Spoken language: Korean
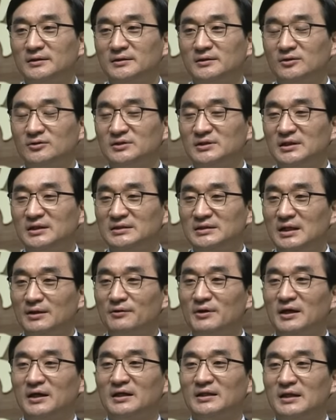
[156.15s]
현재의
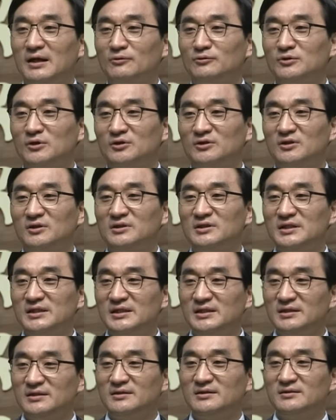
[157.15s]
상황에 나오는 어떤
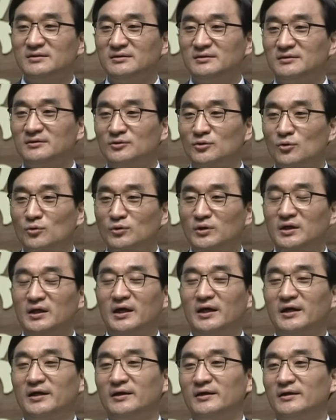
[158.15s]
힌트,
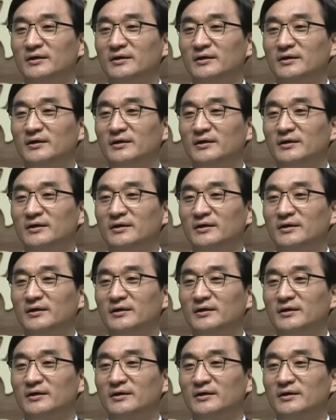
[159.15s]
통계,